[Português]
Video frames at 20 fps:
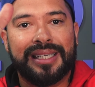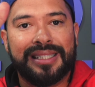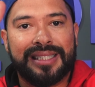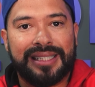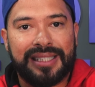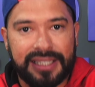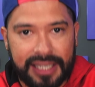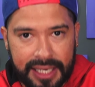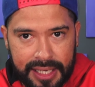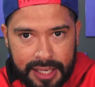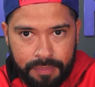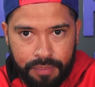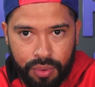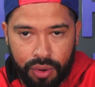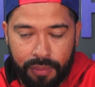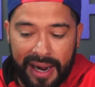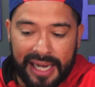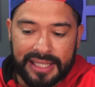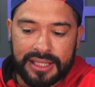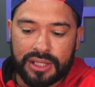sim. Por
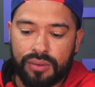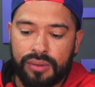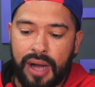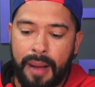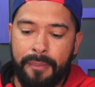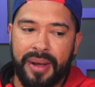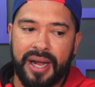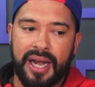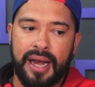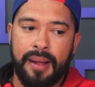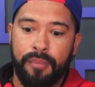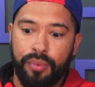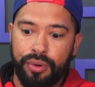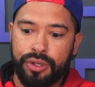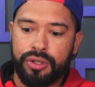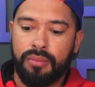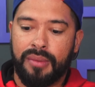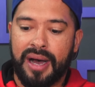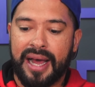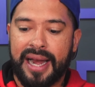mais que o aparelho é
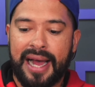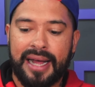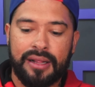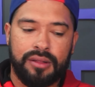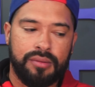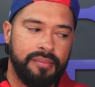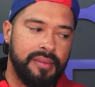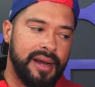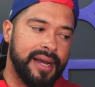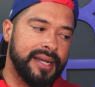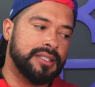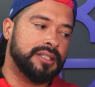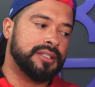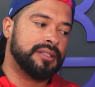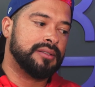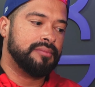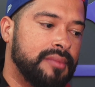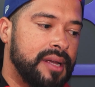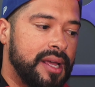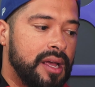muito barato,
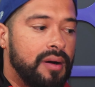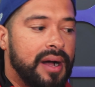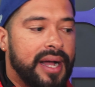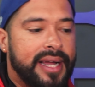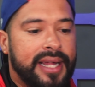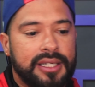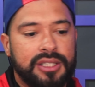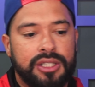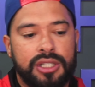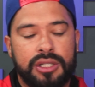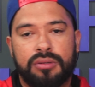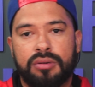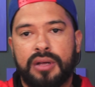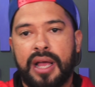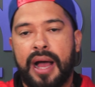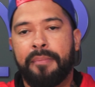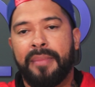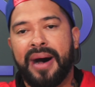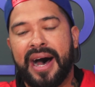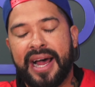mas eu acredito que
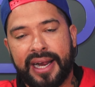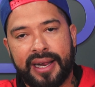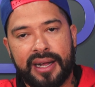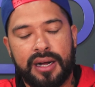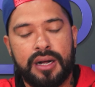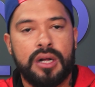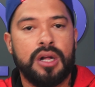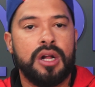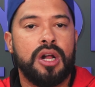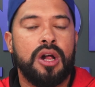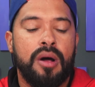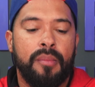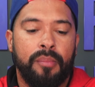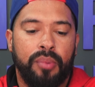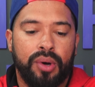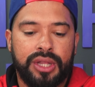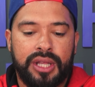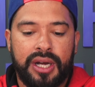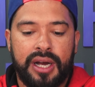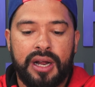a marca
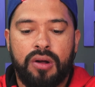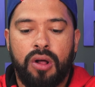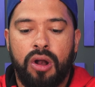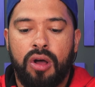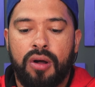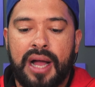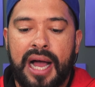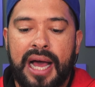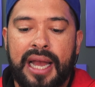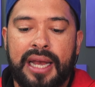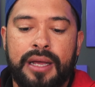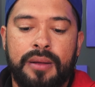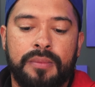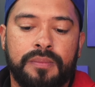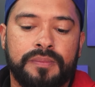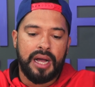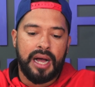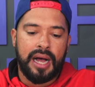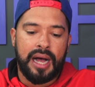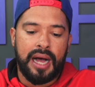poderia colocar ali
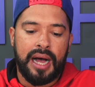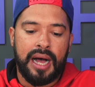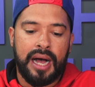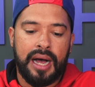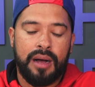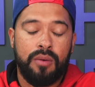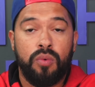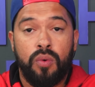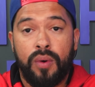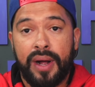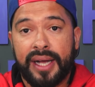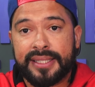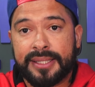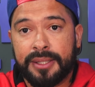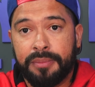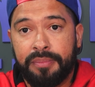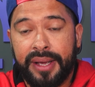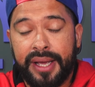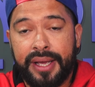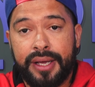uh, um
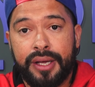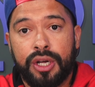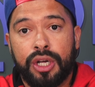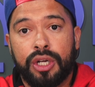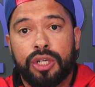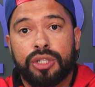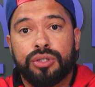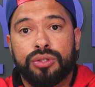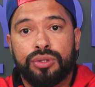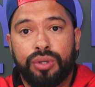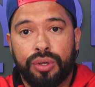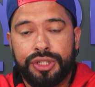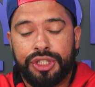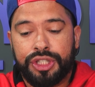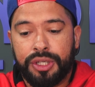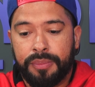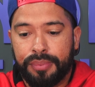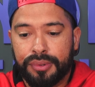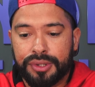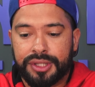USB do
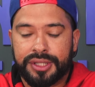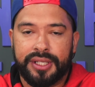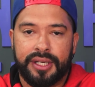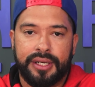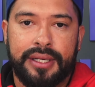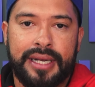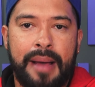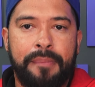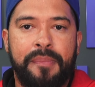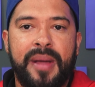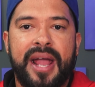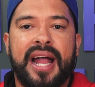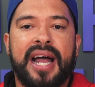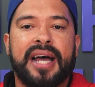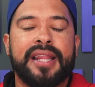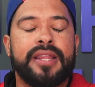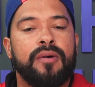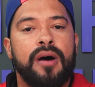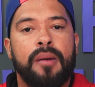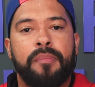tipo C. Na
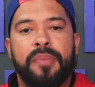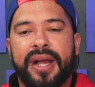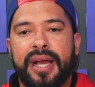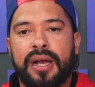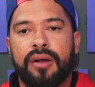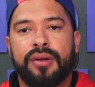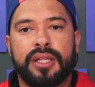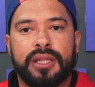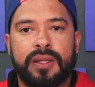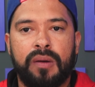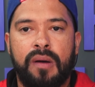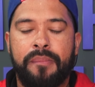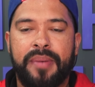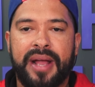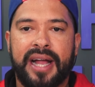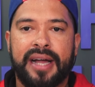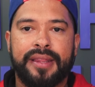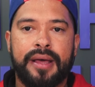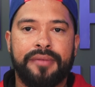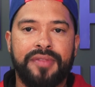pegada é um aparelho que tem uma
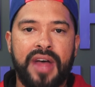pegada